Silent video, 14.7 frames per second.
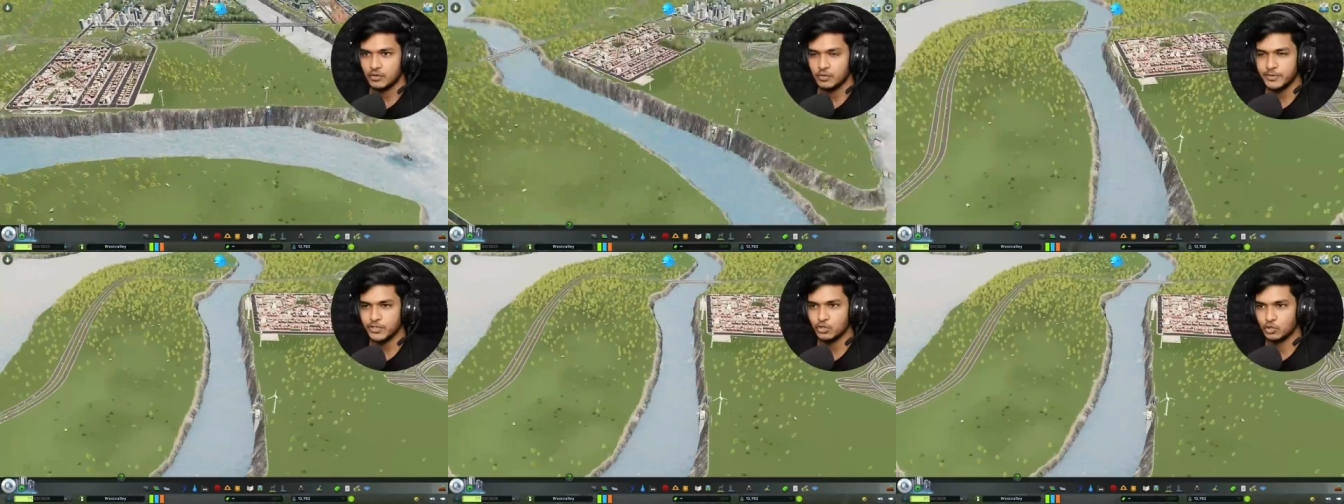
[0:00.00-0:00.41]

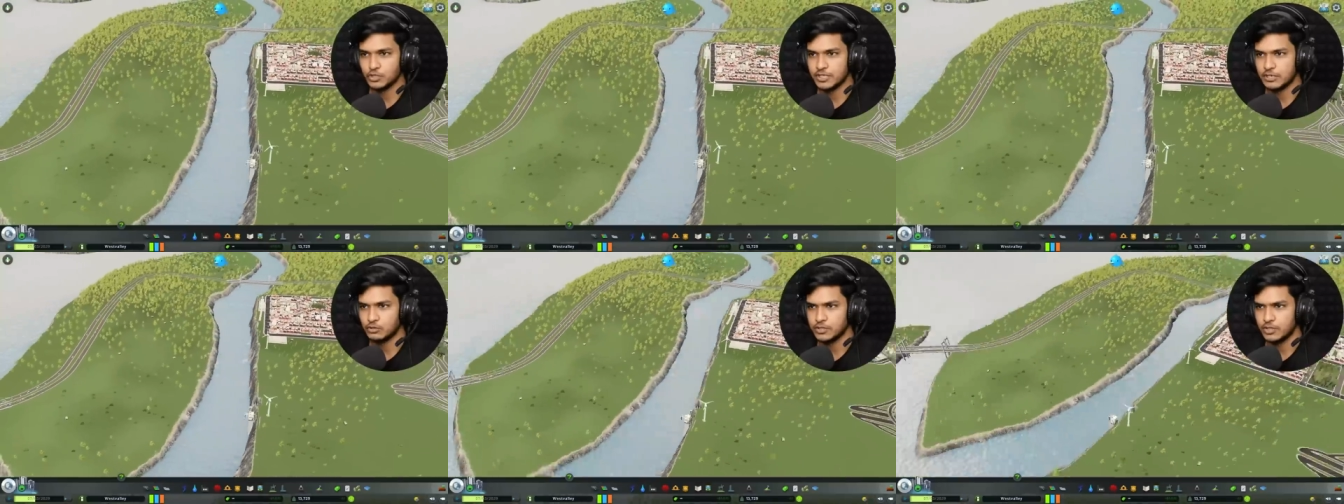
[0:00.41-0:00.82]
तो मैं
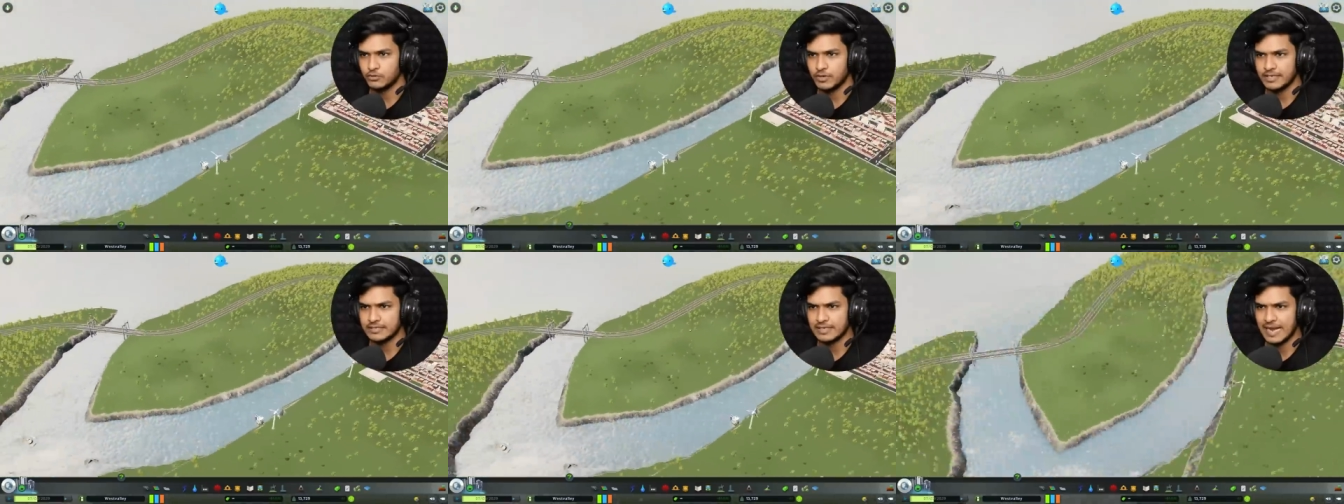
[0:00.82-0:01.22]
सोच रहा हूँ
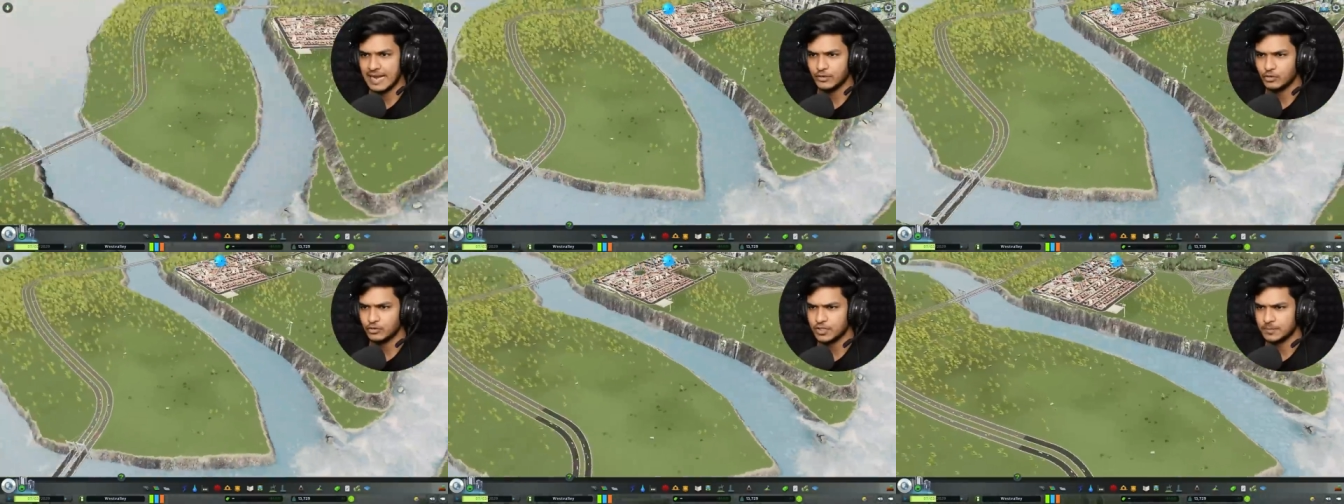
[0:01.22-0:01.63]
क्यों ना इस
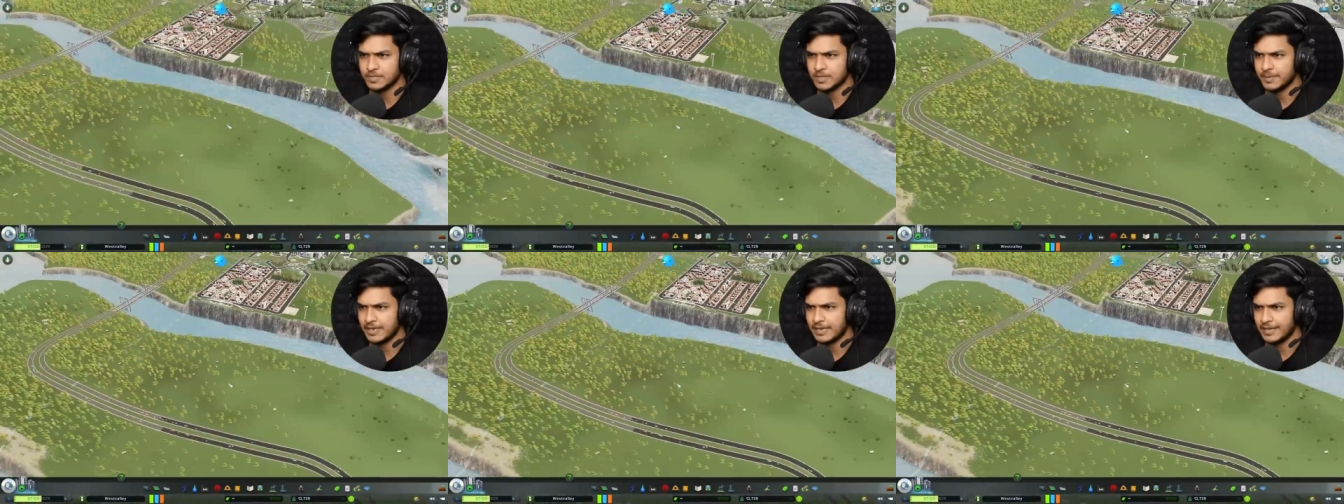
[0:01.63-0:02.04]
लैंड को
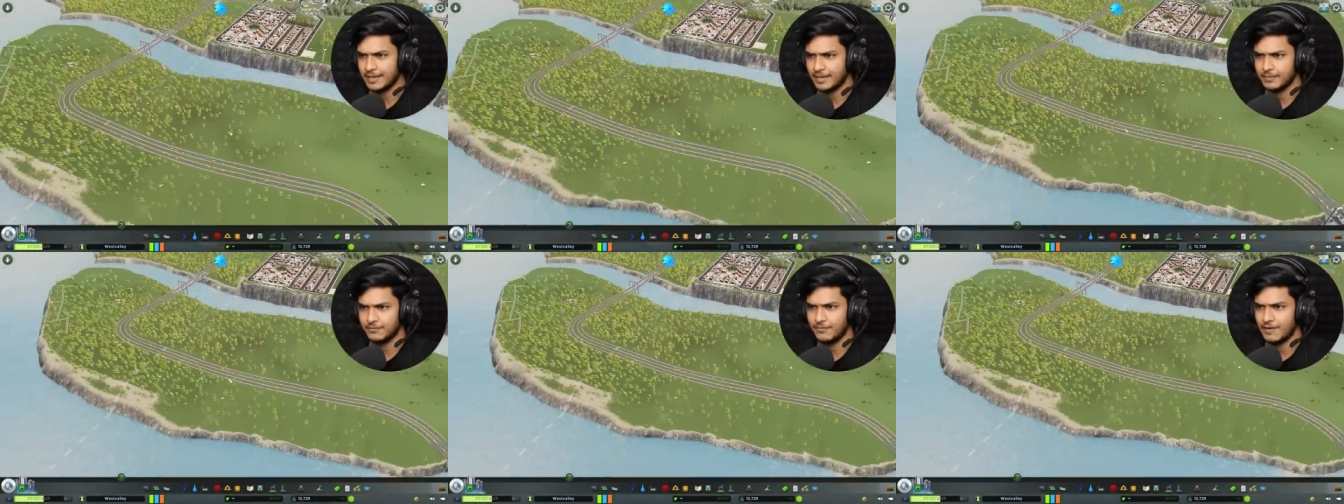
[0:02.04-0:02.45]
सबसे पहले
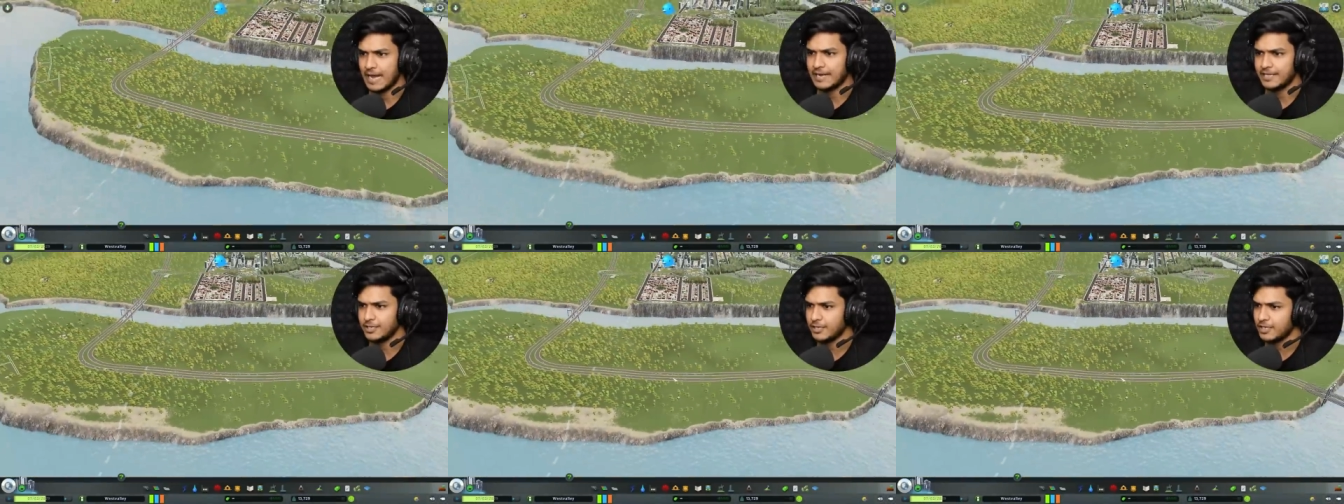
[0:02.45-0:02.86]

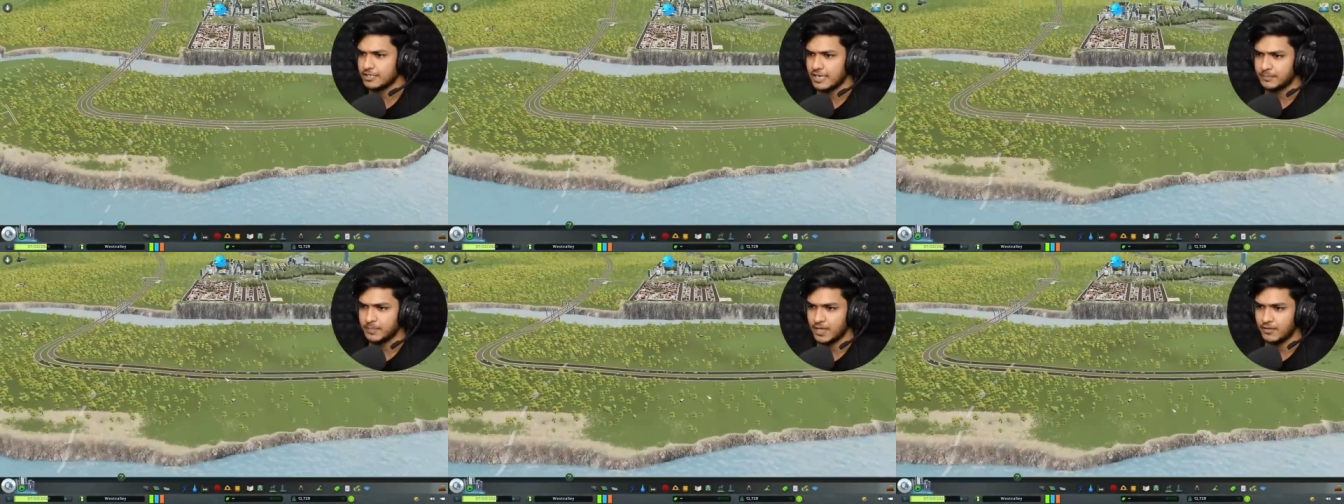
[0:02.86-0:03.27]
फ्लैट किया
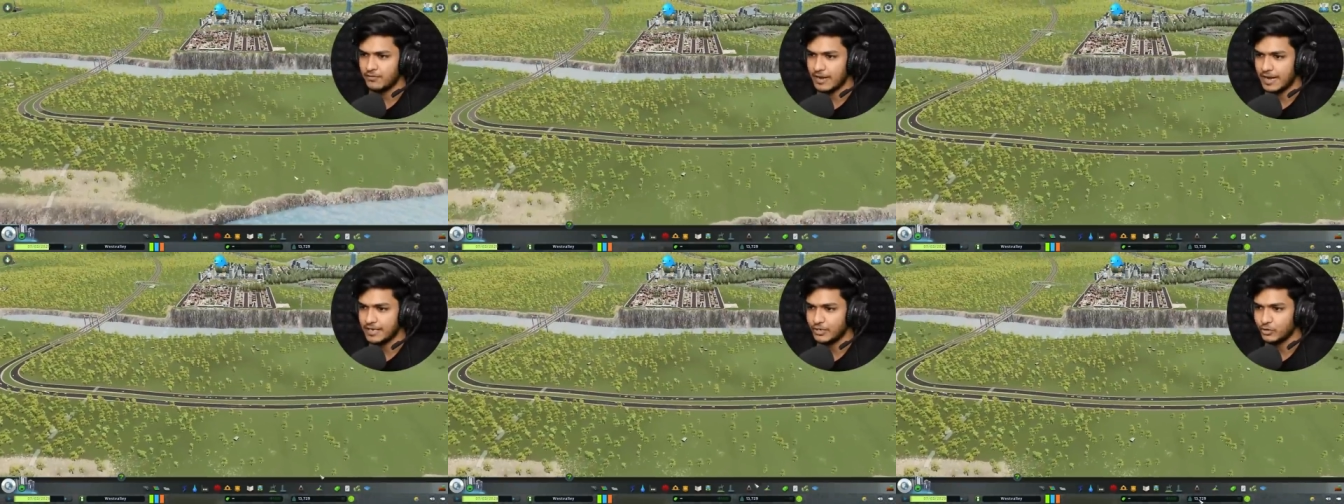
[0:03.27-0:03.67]
जाए अपना
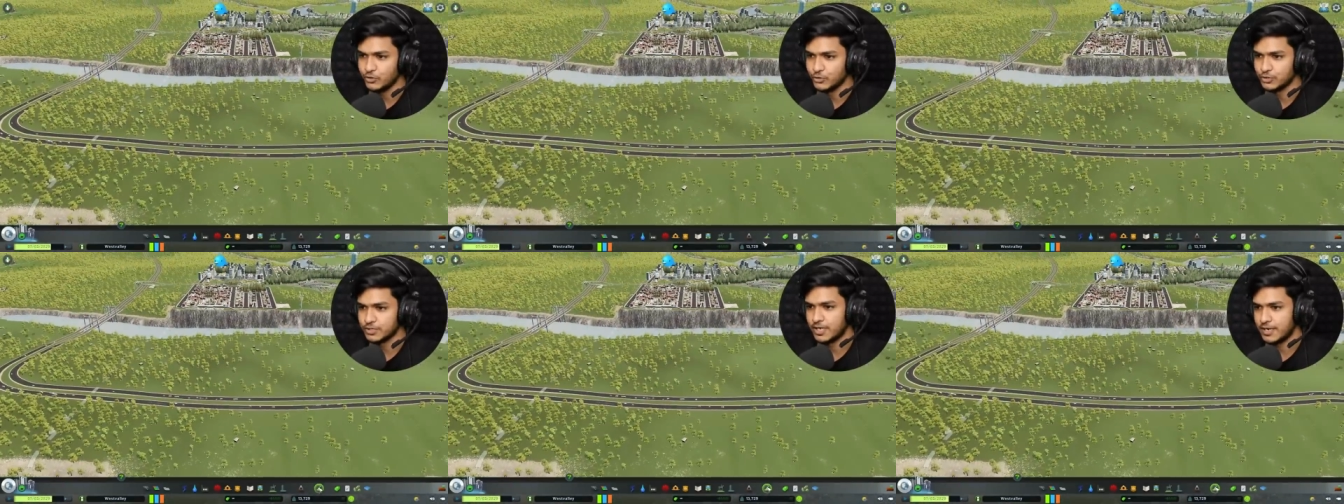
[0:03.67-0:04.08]
फ्लैट
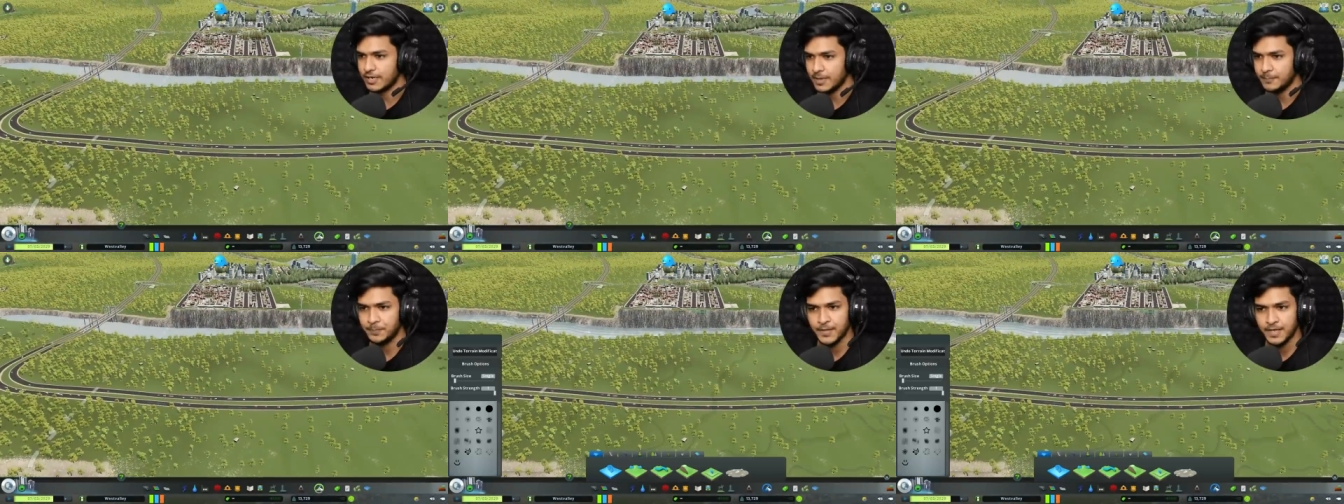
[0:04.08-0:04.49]
टूल यूज़ करके